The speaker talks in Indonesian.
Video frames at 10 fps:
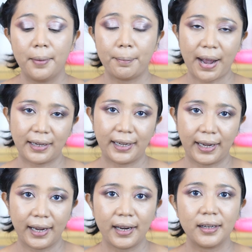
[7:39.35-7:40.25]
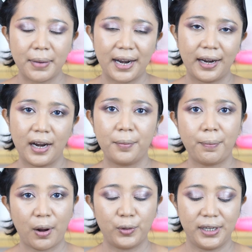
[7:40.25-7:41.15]
pakai banana
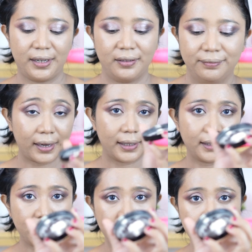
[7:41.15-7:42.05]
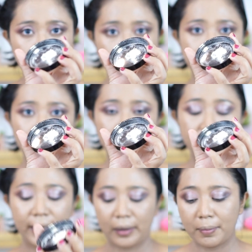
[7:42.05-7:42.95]
powder warnanya
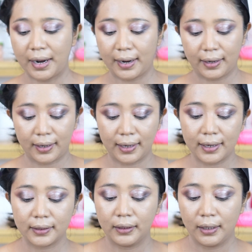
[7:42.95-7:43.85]
kuning-kuning kayak banana